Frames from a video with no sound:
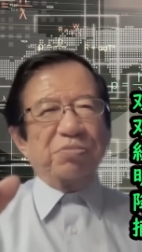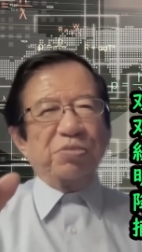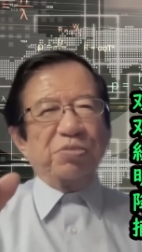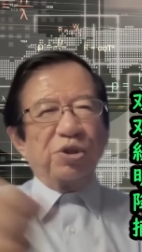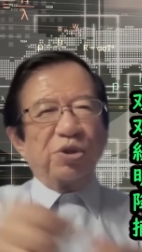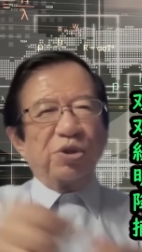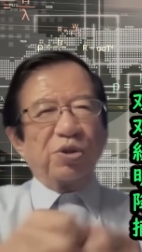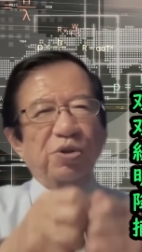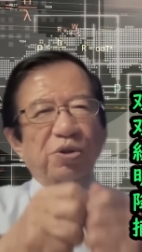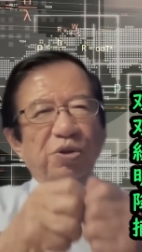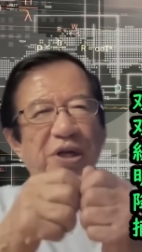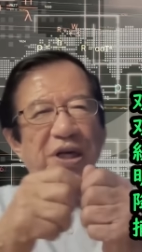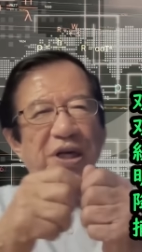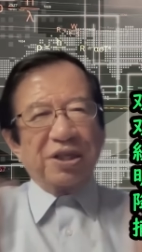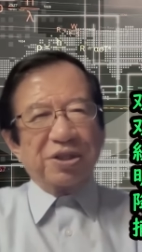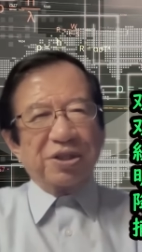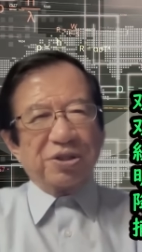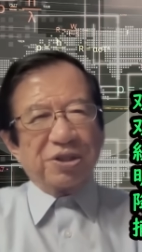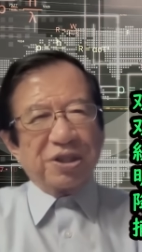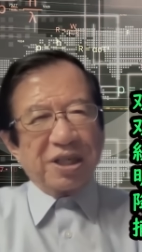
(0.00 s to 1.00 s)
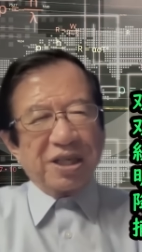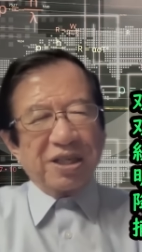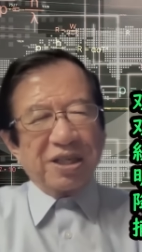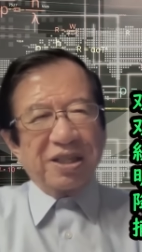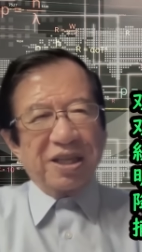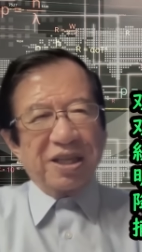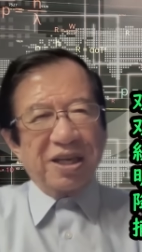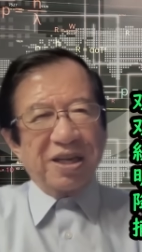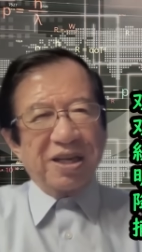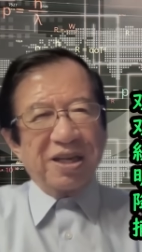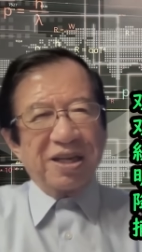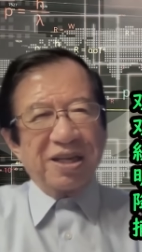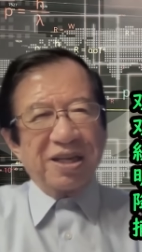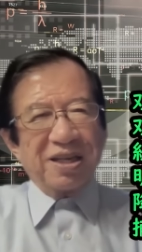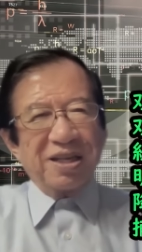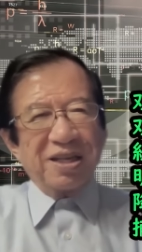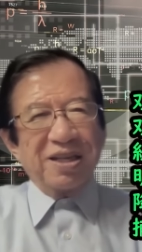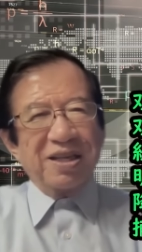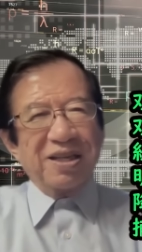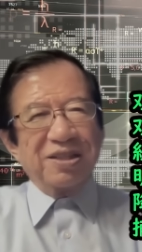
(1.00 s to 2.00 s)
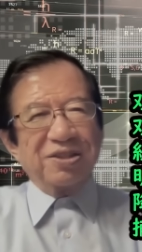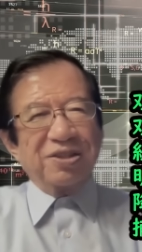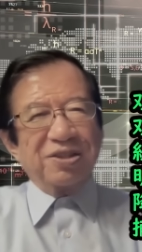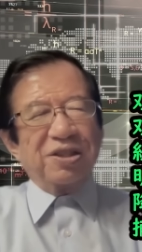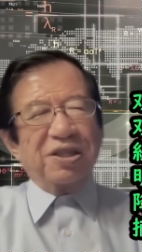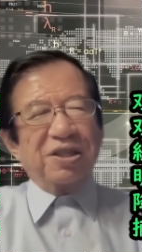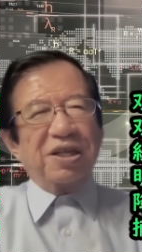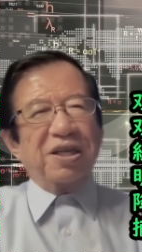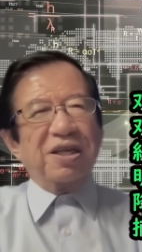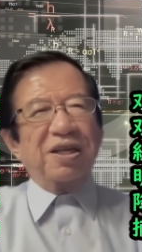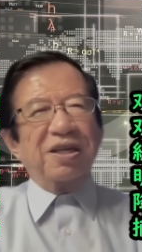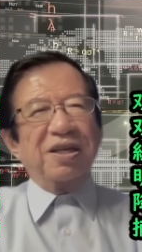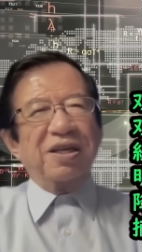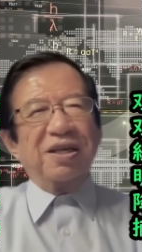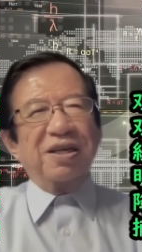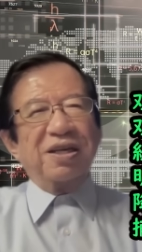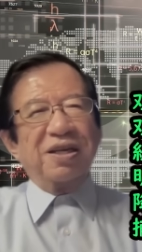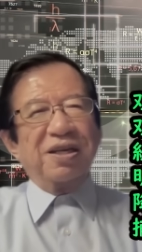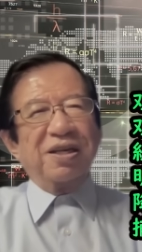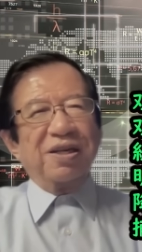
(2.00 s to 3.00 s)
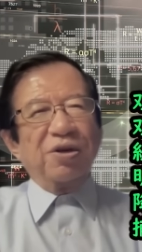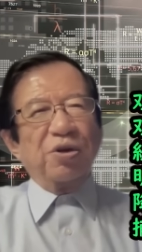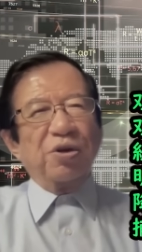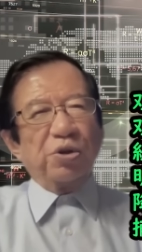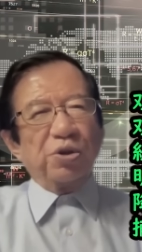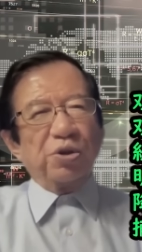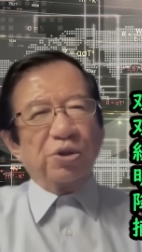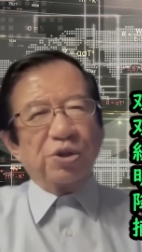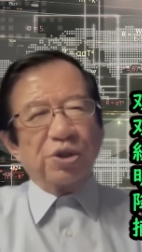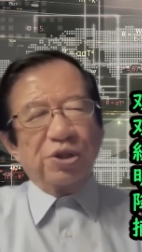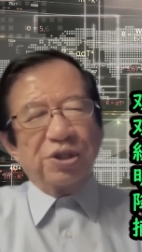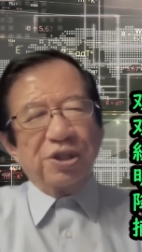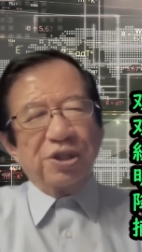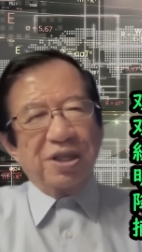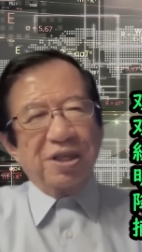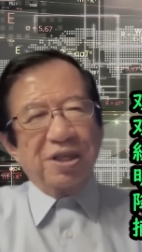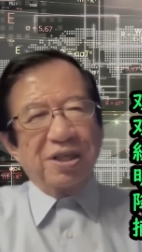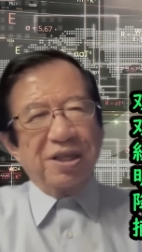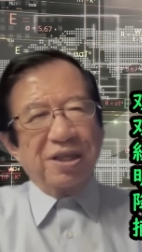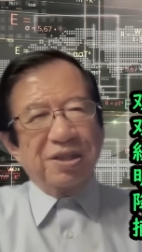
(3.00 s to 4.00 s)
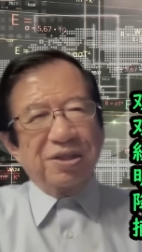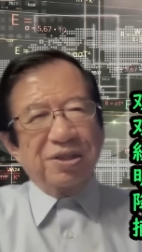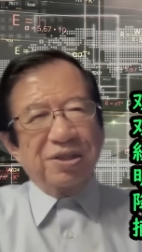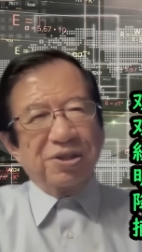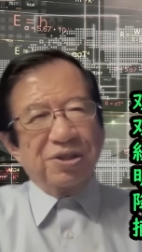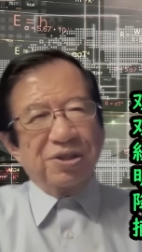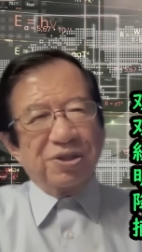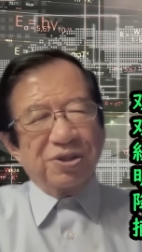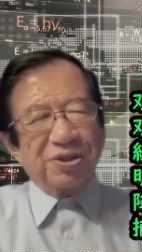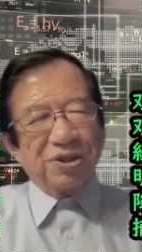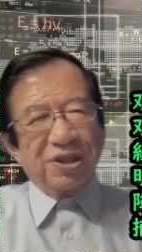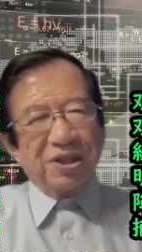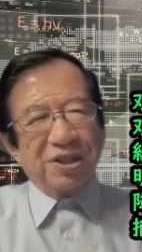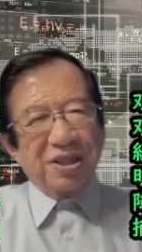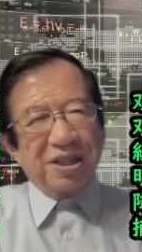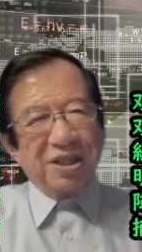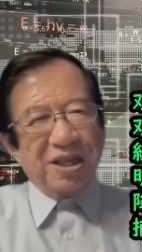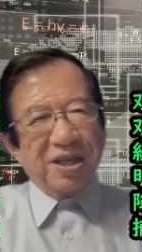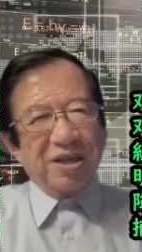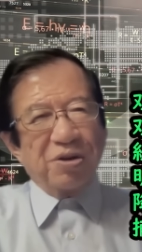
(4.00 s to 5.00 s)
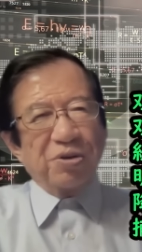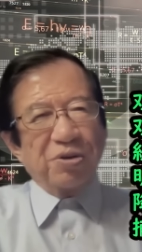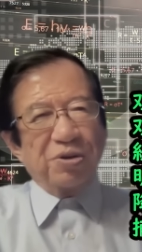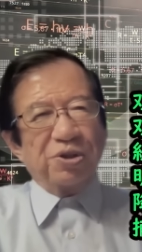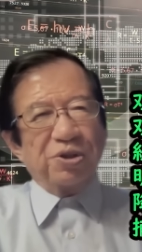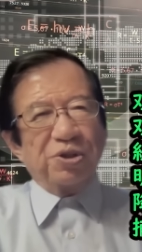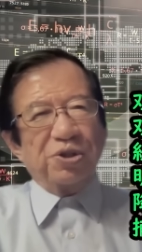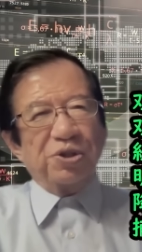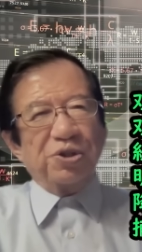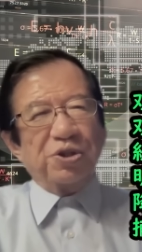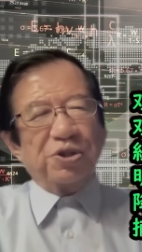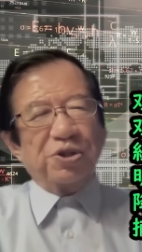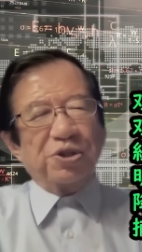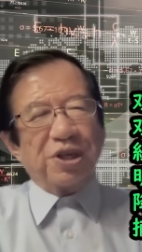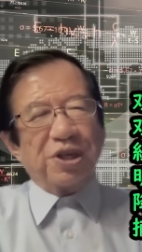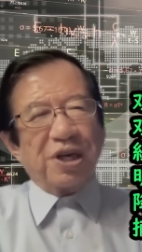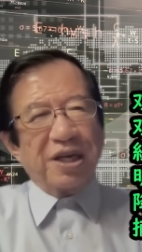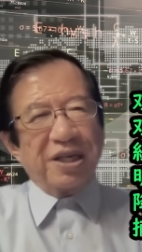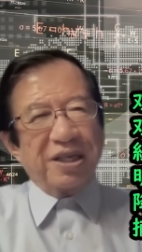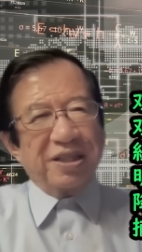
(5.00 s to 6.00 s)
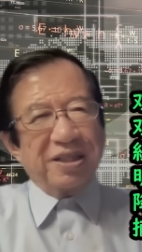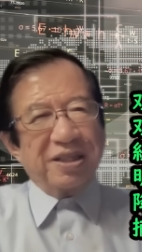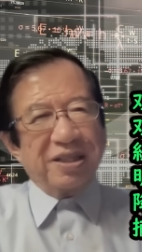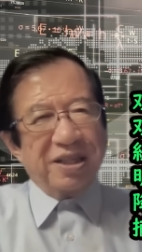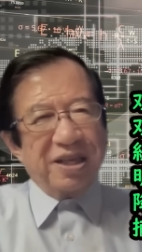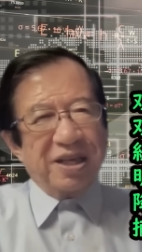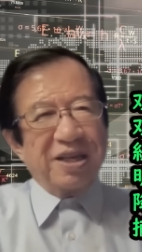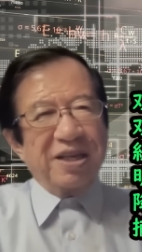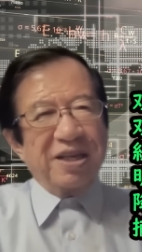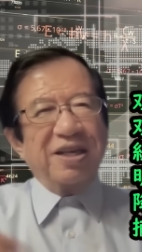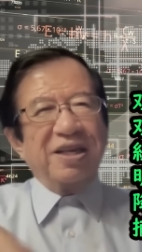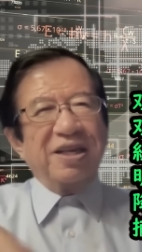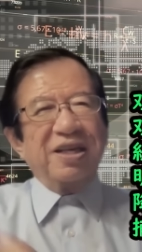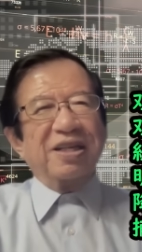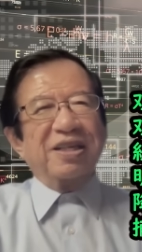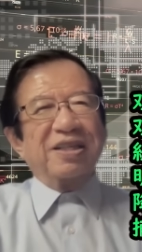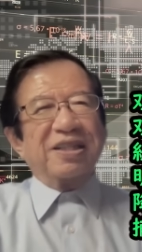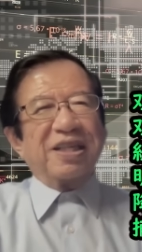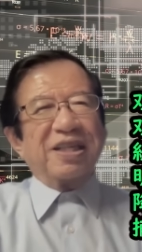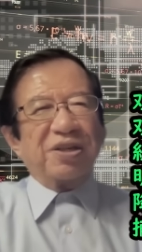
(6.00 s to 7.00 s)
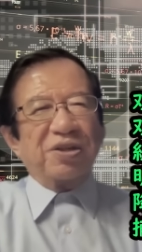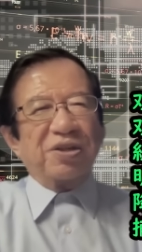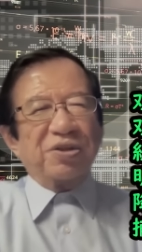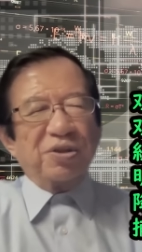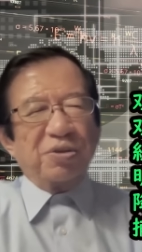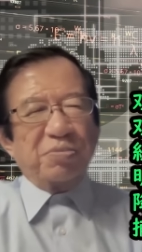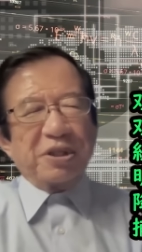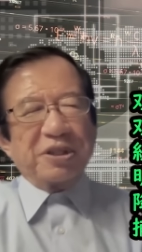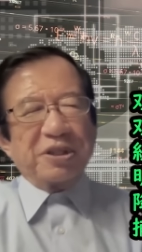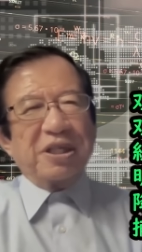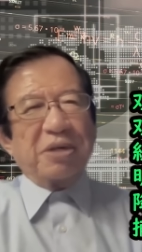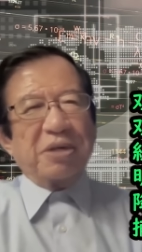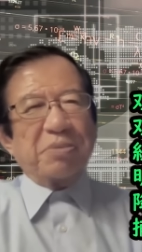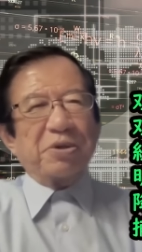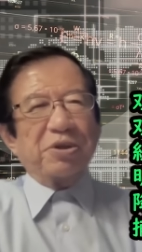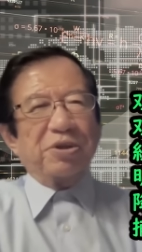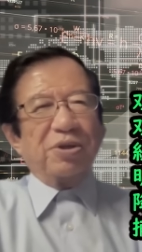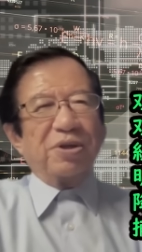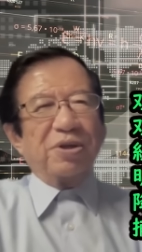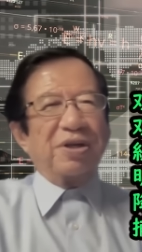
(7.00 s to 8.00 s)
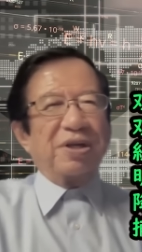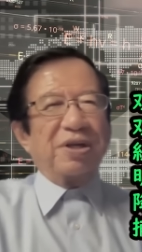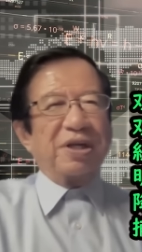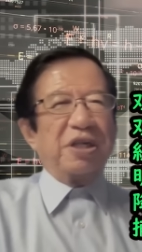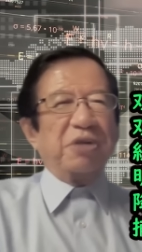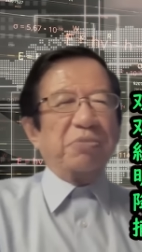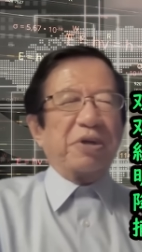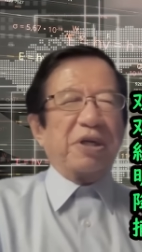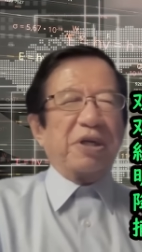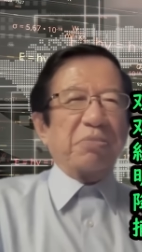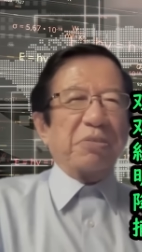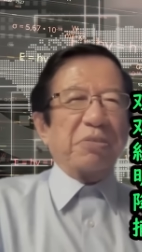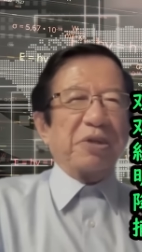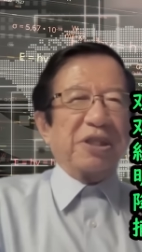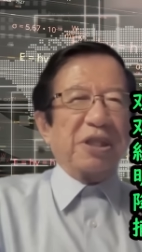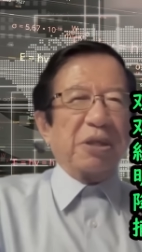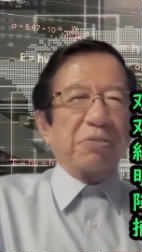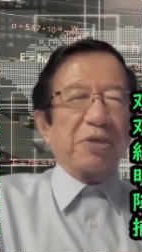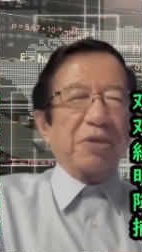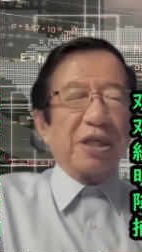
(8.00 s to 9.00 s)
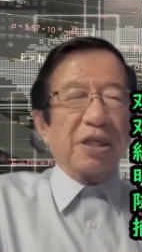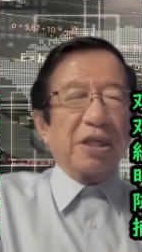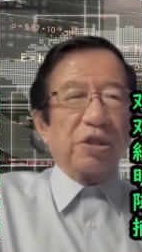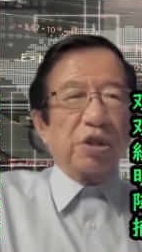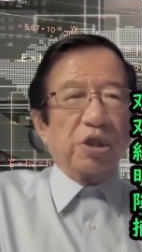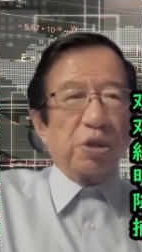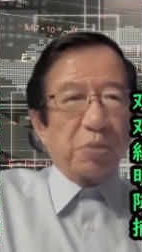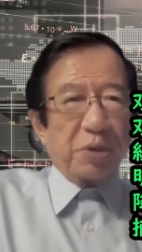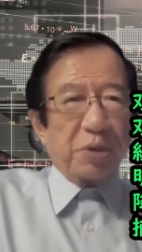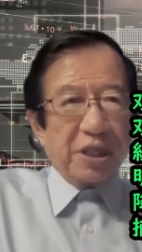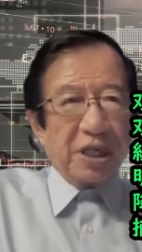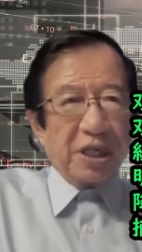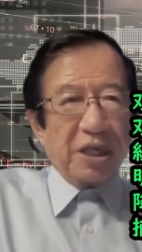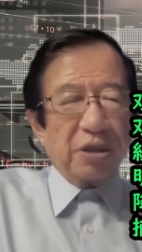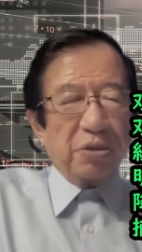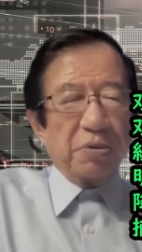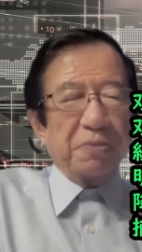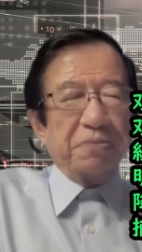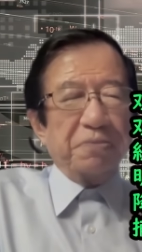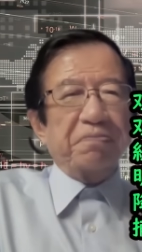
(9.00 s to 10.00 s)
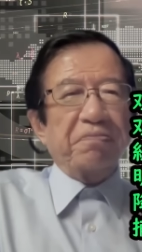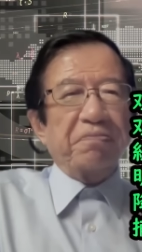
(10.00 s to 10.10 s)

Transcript: 武装を解除されて、それで捕虜としてずっと行って、捕虜収容所に入って、先ほど松山の、愛媛県松山の話をしましたけども、